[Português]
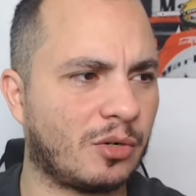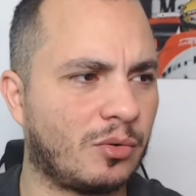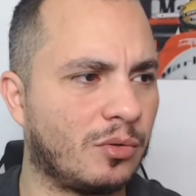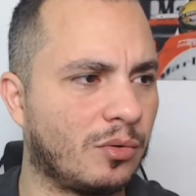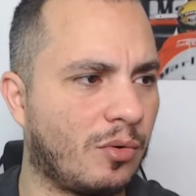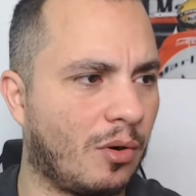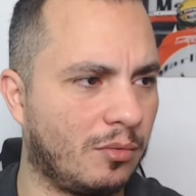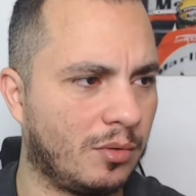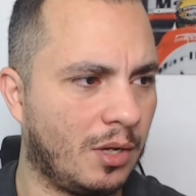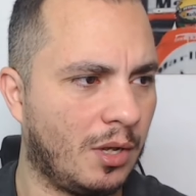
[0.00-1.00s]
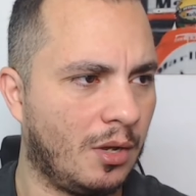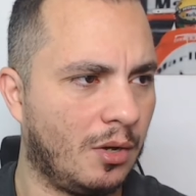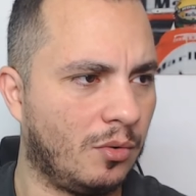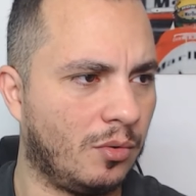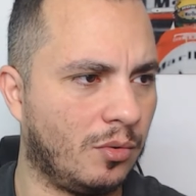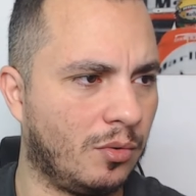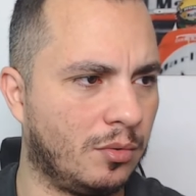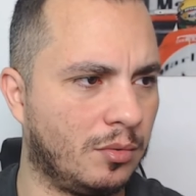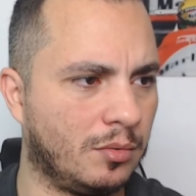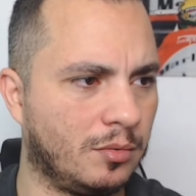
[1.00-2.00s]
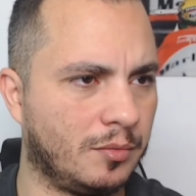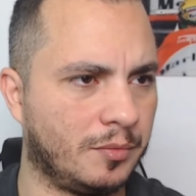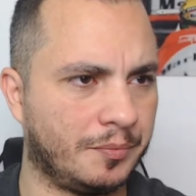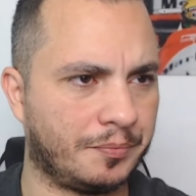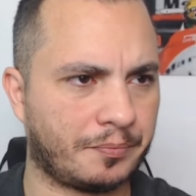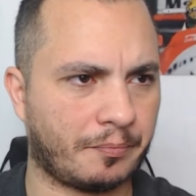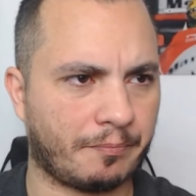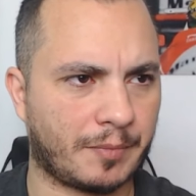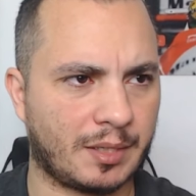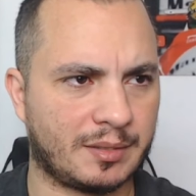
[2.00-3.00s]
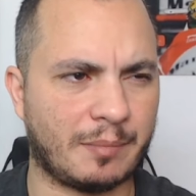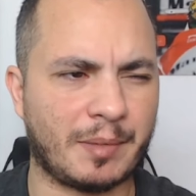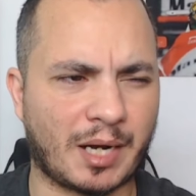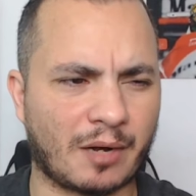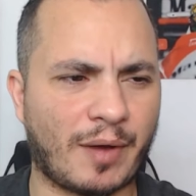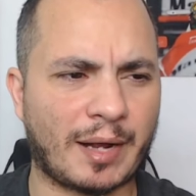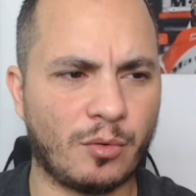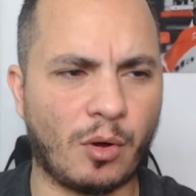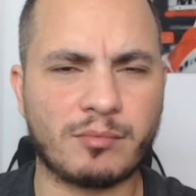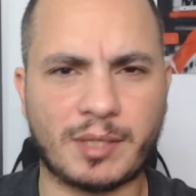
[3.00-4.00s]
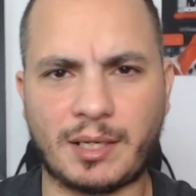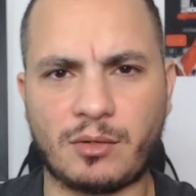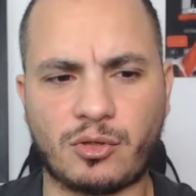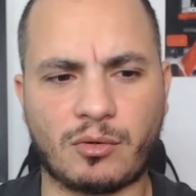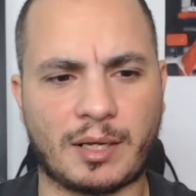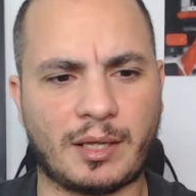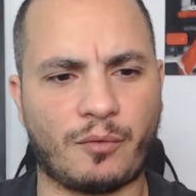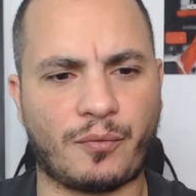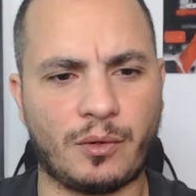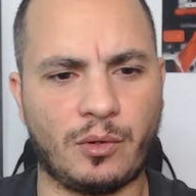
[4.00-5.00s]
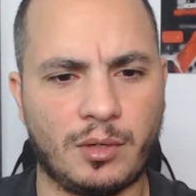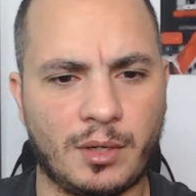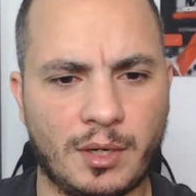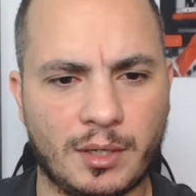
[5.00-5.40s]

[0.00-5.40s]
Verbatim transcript: de acordo com o Samir Carvalho ontem, né, no seu canal falou